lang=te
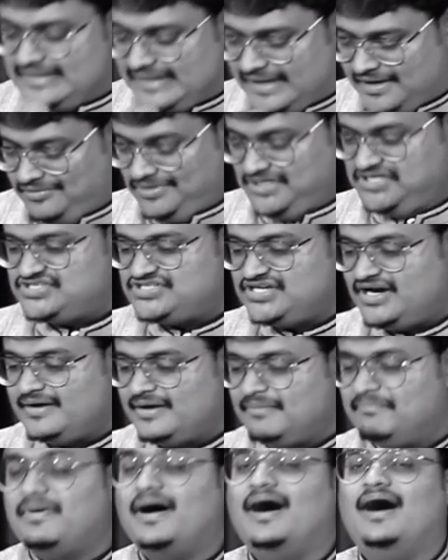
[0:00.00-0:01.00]

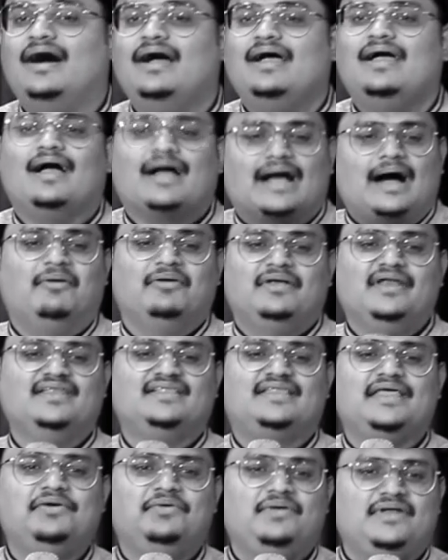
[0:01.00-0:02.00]
దేవుడిచ్చాడబ్బా కాబట్టి
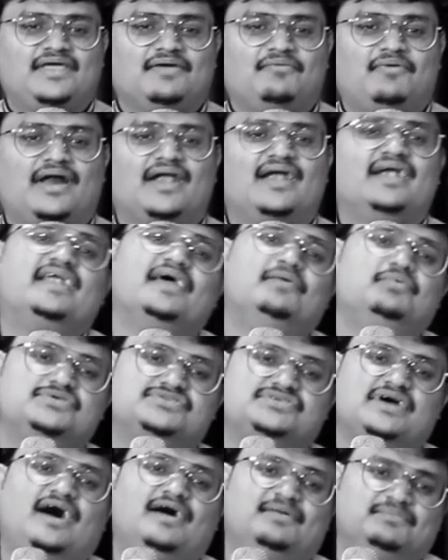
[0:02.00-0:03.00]
నేను దేవుడికి ఇవ్వాలంటే
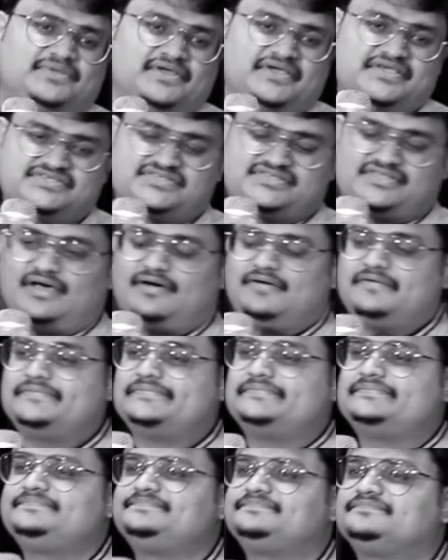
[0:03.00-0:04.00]
ఉత్సాహంతో ఇస్తాను
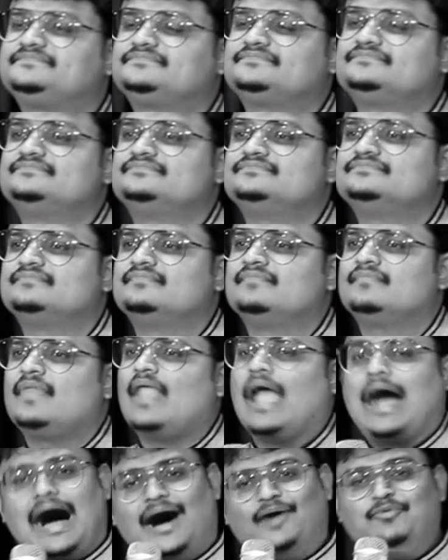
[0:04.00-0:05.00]

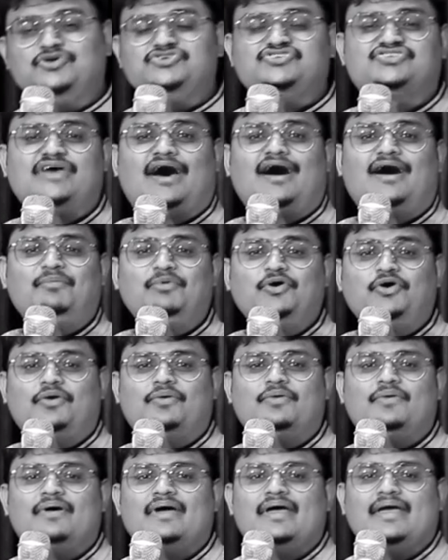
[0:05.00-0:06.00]
ఆ ఉత్సాహము
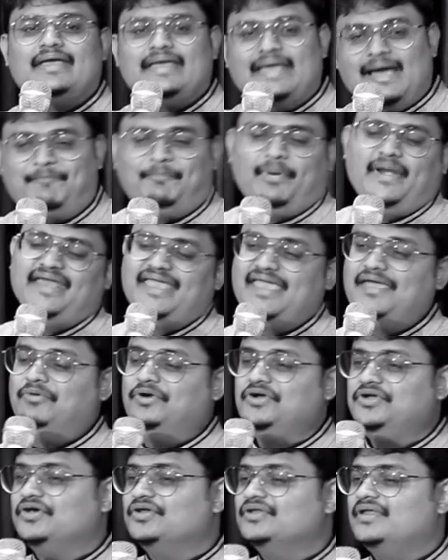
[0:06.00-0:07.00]
ఎప్పటికీ
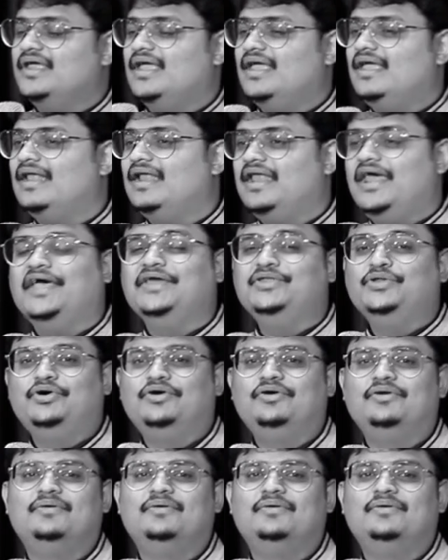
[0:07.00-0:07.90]
ఉంటుంది లేదు